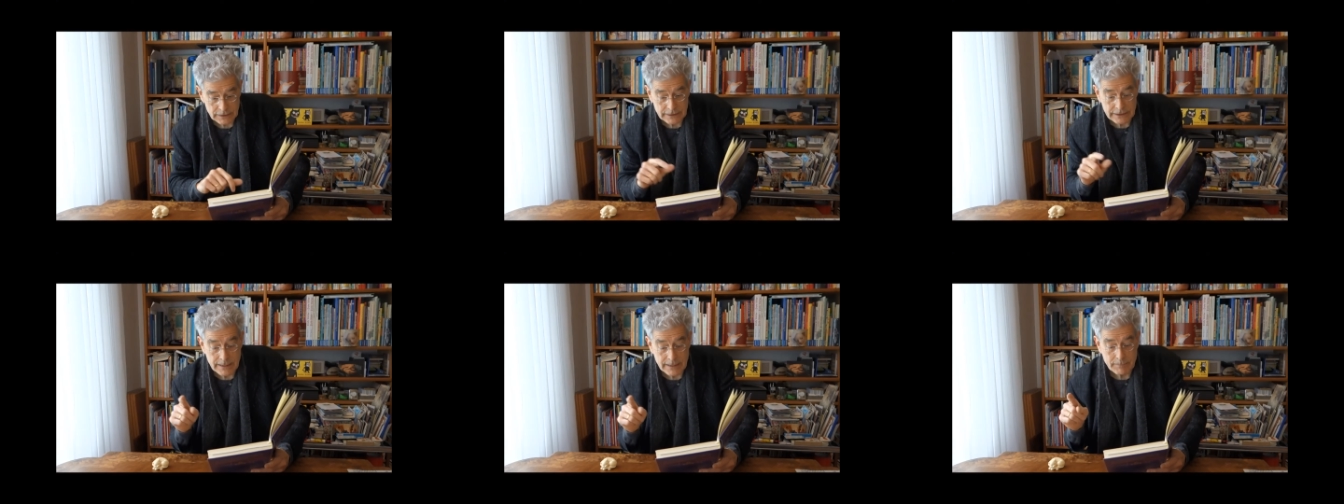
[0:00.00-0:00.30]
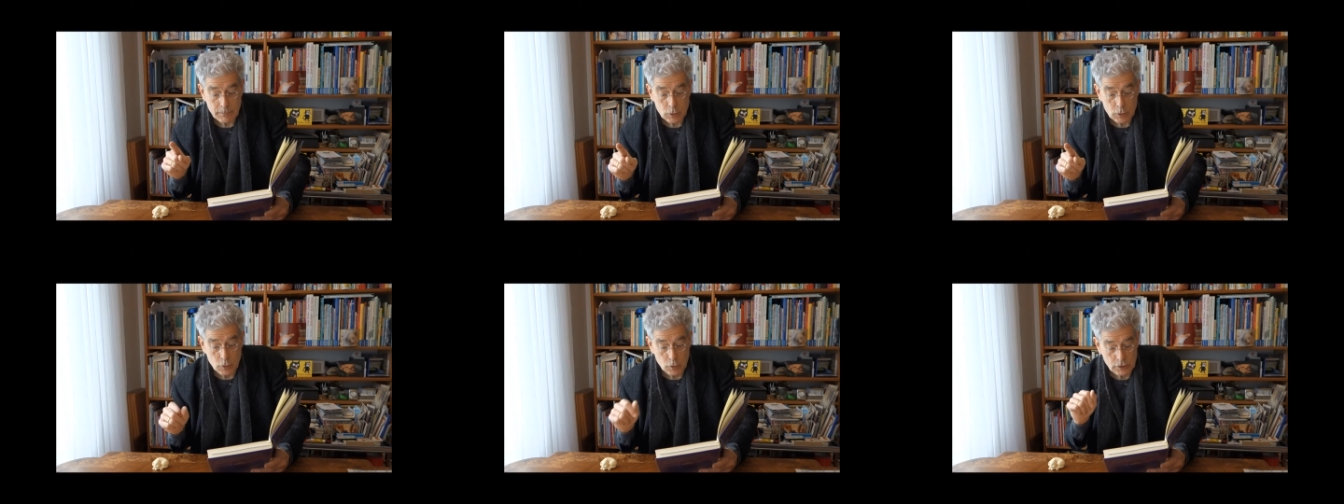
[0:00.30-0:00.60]

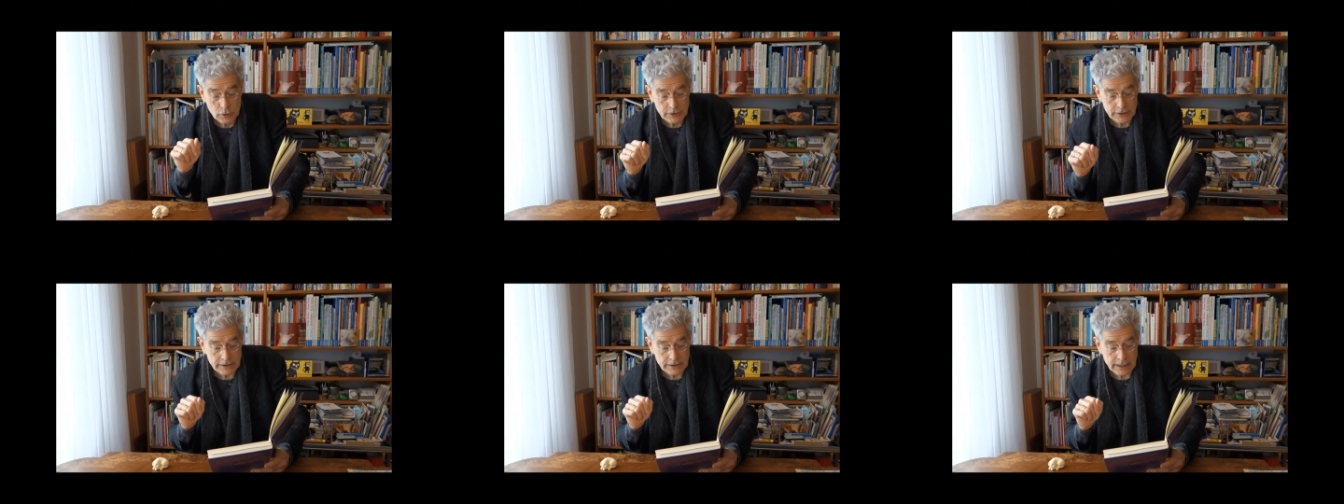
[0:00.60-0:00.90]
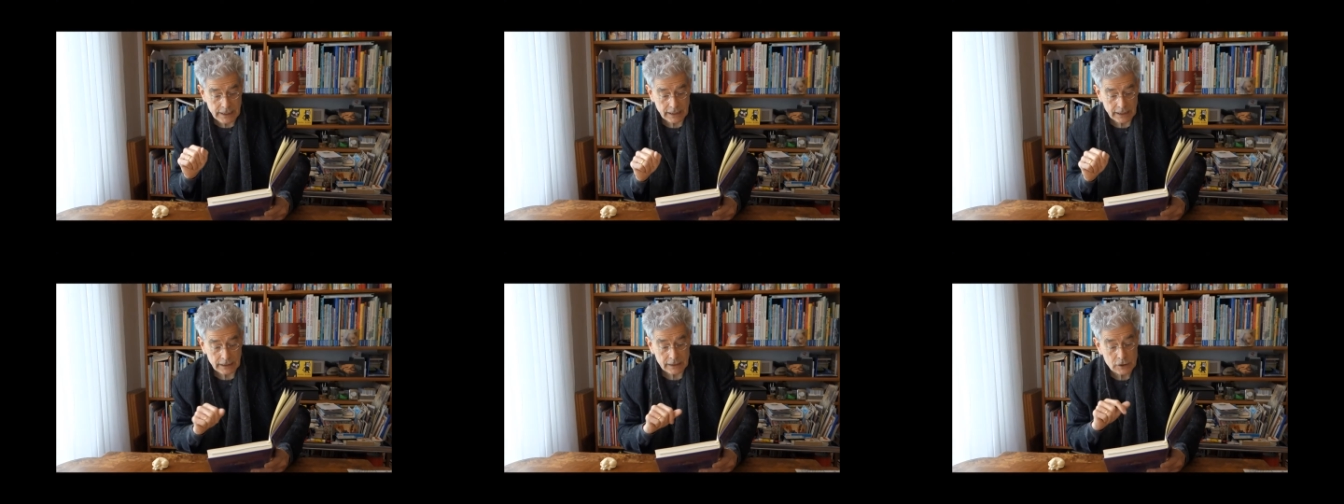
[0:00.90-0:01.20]
dem
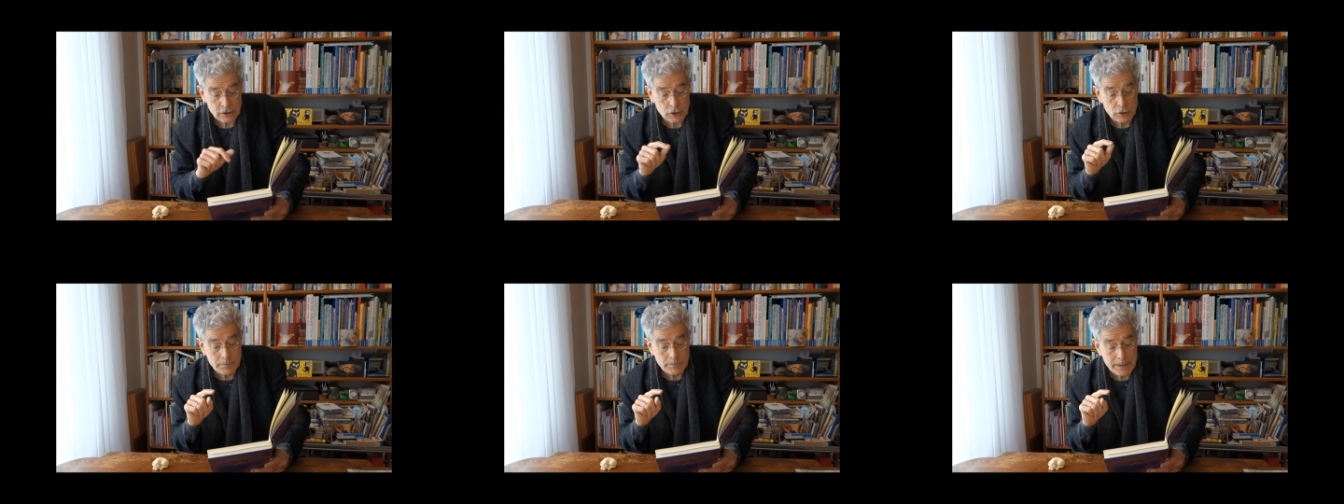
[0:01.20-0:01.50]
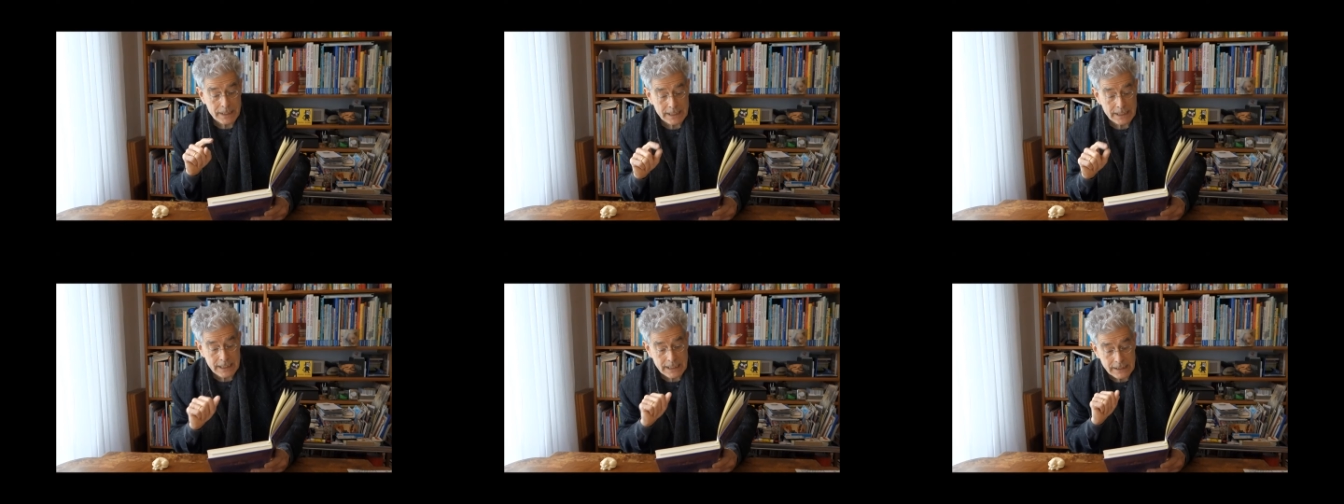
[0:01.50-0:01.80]
Kunstlehrer, zu
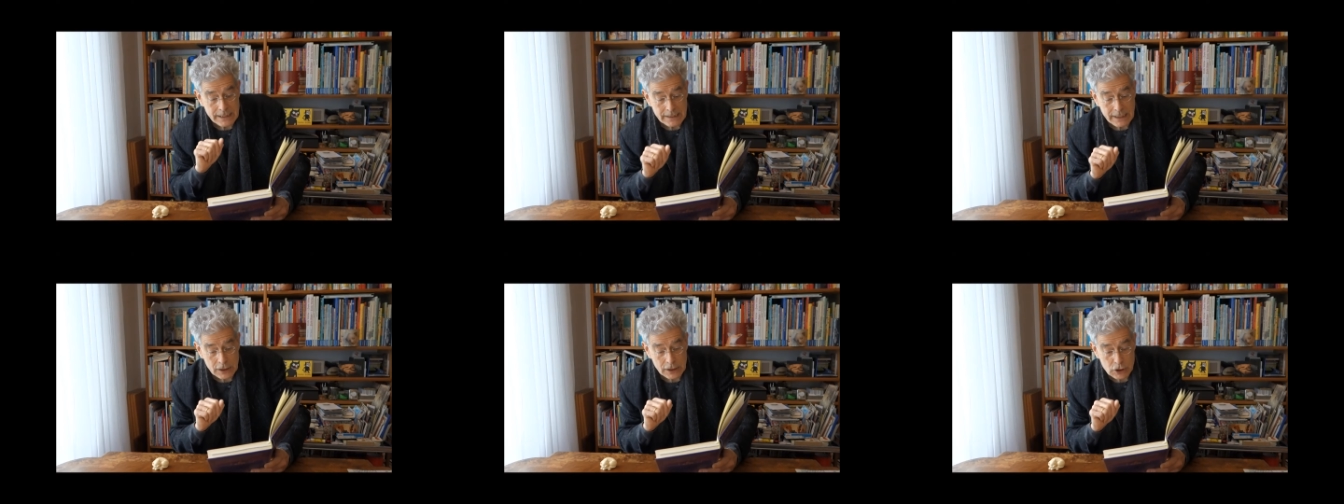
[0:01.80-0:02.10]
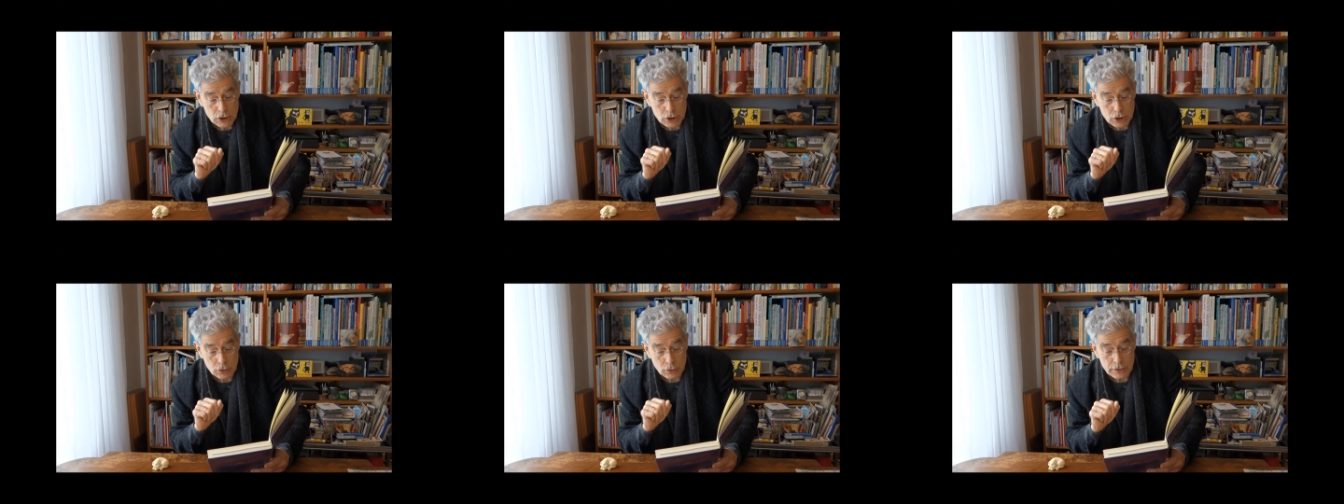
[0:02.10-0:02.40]
Beginn der
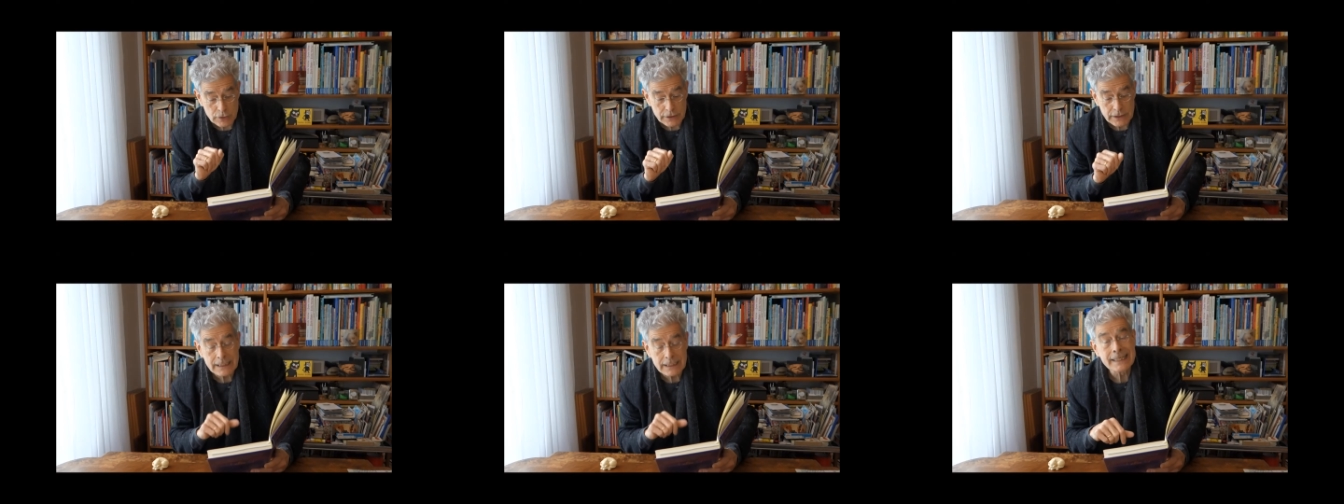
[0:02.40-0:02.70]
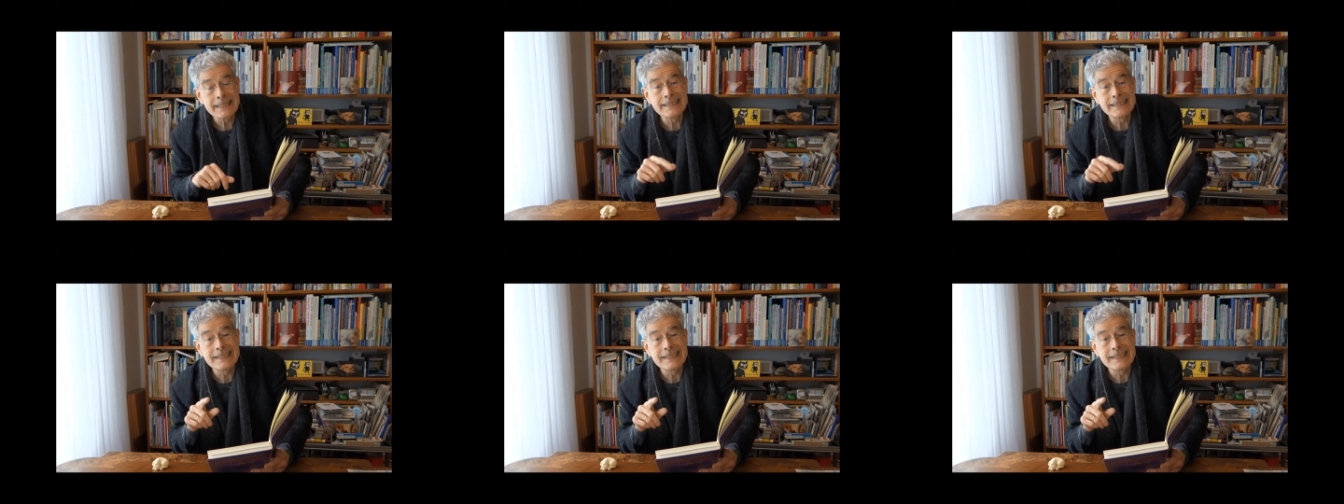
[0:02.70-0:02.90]
Stunde